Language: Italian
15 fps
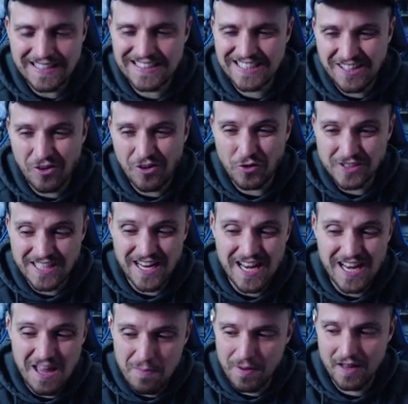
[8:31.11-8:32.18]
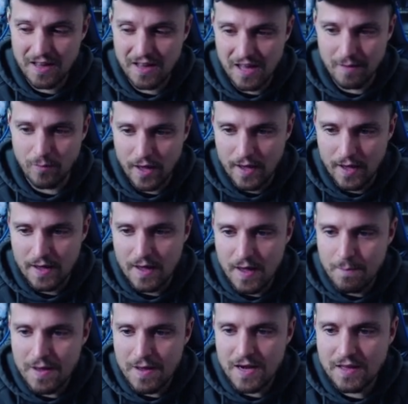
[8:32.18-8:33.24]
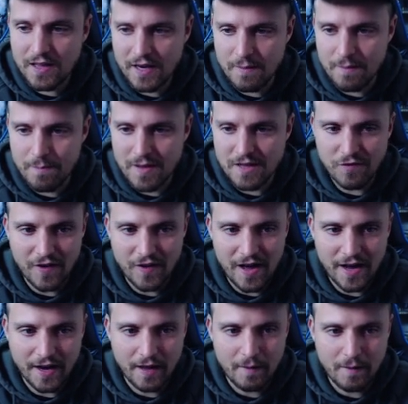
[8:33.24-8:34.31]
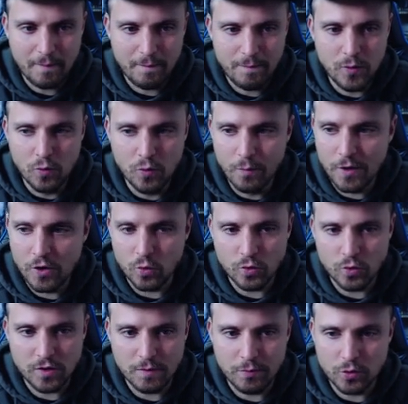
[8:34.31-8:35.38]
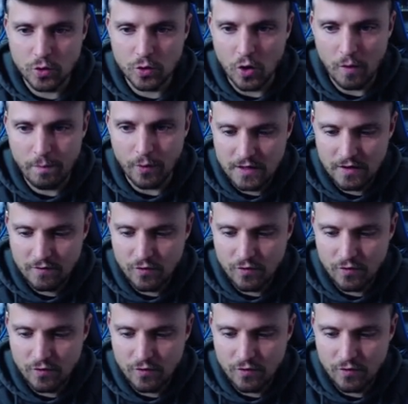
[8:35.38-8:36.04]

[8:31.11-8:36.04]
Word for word: 5 stelle piede debole meriterebbe di fare più minuti, purtroppo.